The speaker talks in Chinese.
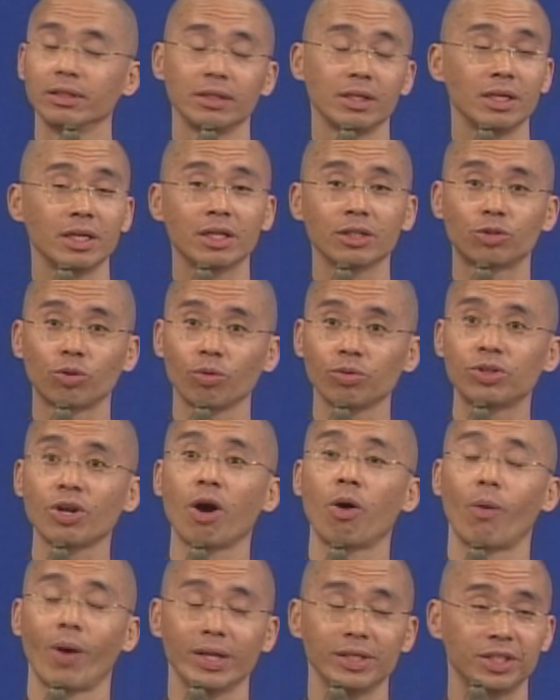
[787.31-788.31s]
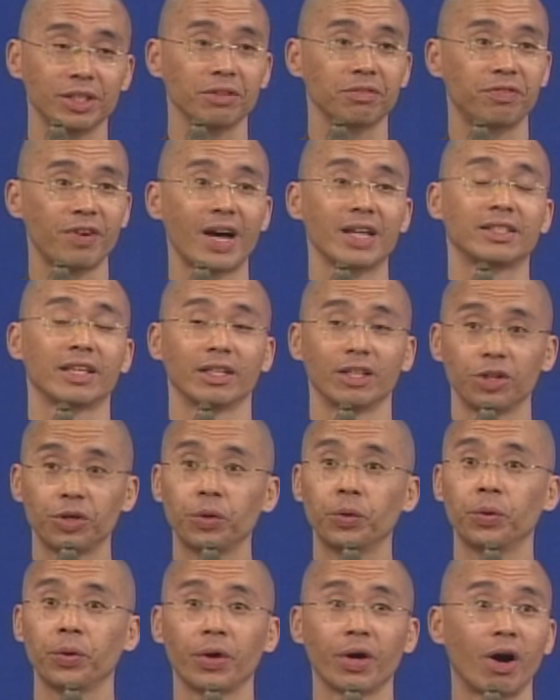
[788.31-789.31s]
一个宗教环境发展的
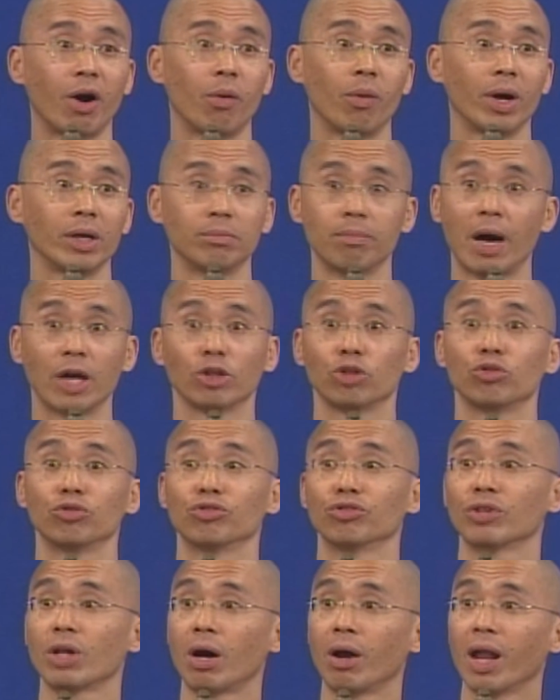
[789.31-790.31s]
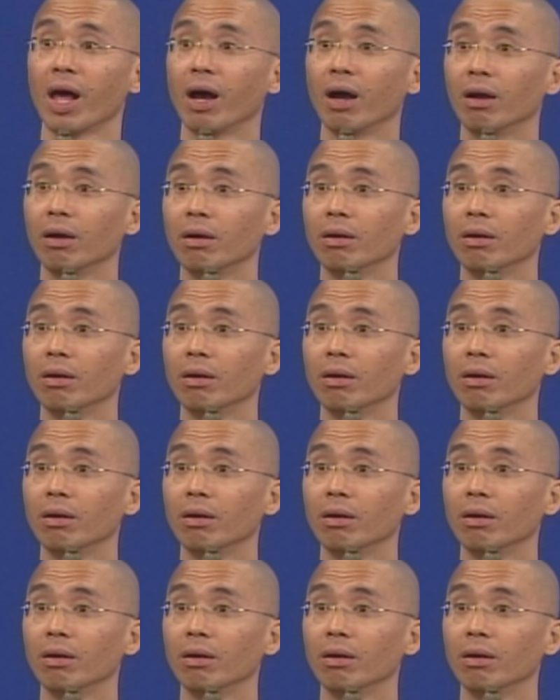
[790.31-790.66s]
优劣好坏，马上就知道了，